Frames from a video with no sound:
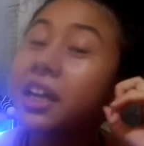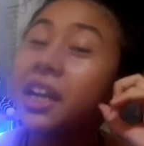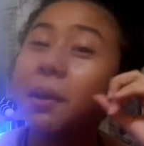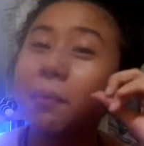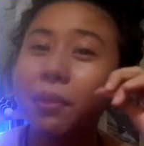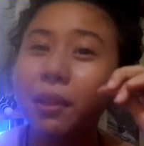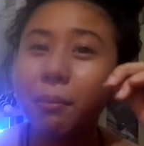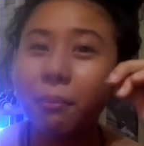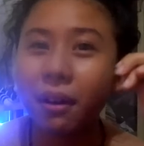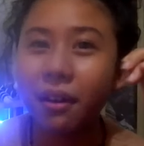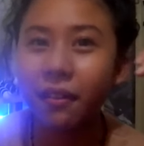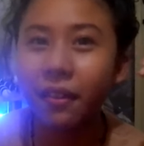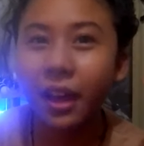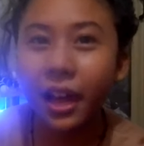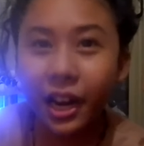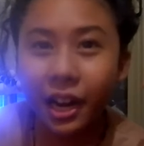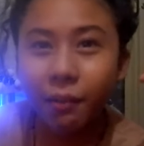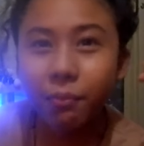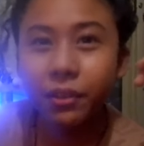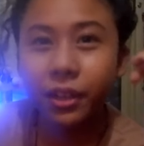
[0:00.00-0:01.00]
Alam naman,
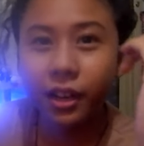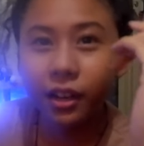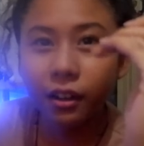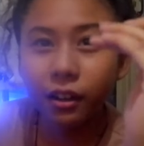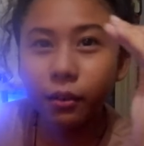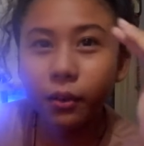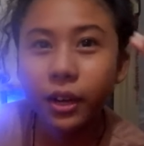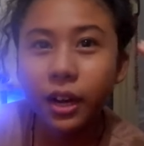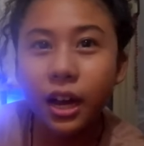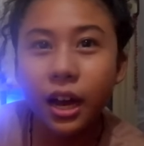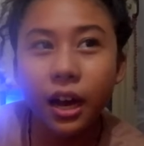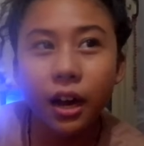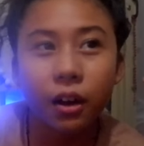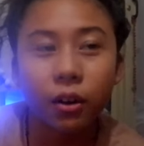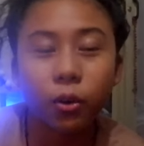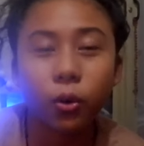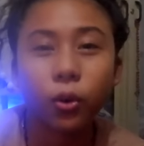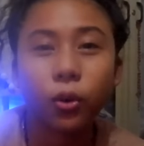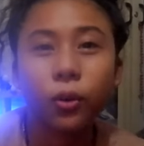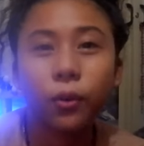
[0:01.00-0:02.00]
alam nilang
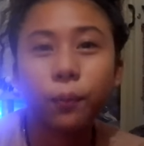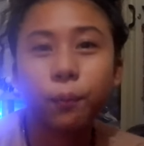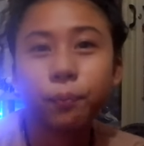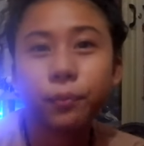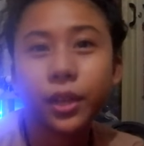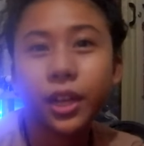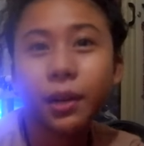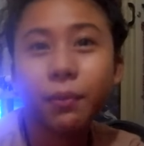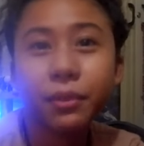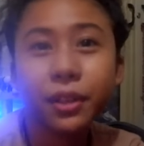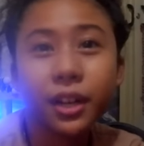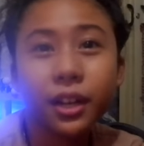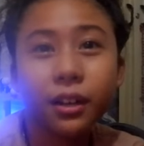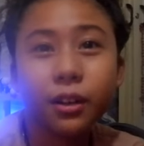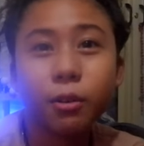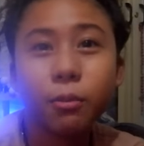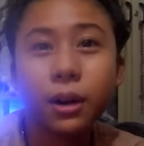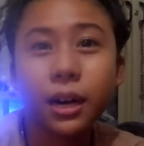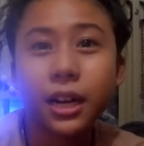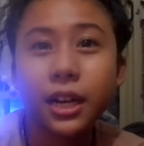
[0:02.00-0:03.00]
wala ako. Alam
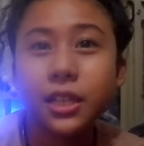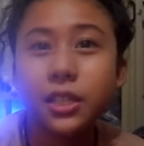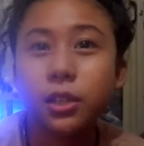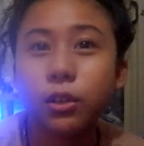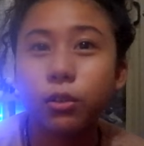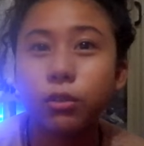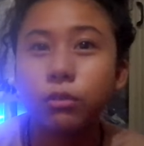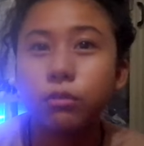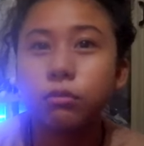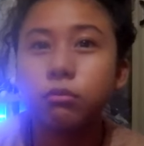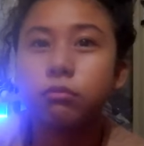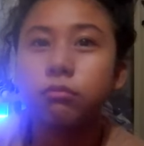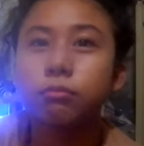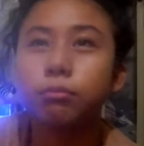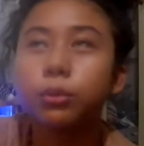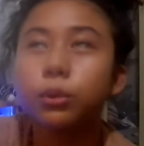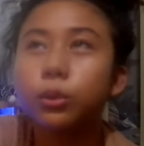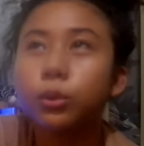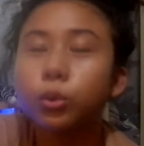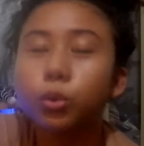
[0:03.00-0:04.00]
nilang umalis ako ng
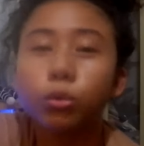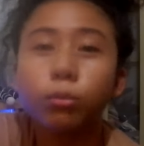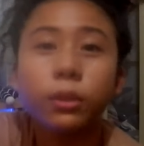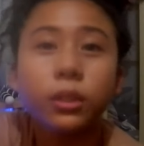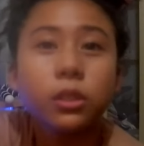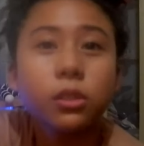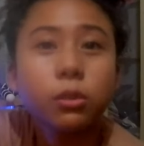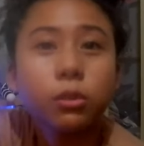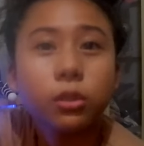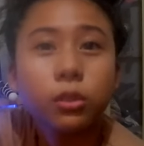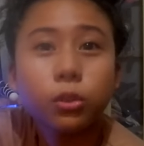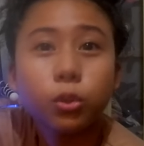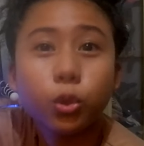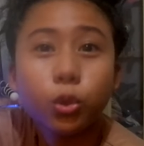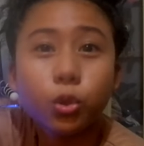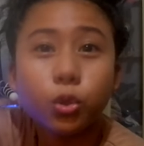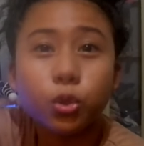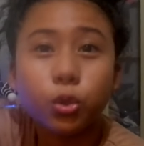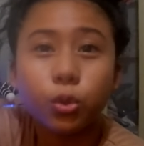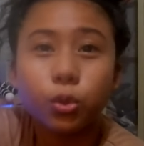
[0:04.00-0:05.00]
buong 2 months kasi
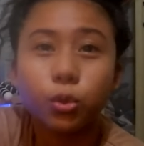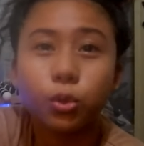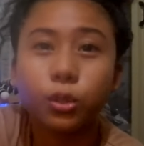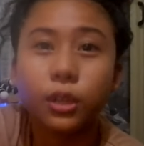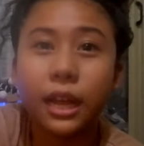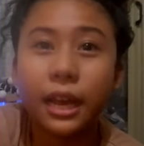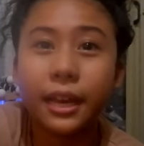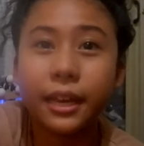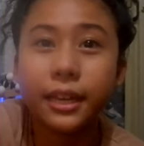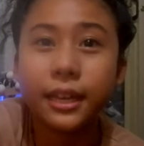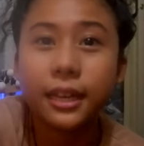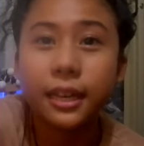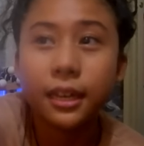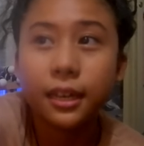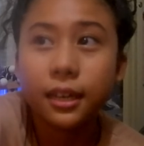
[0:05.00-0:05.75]
June, June, July.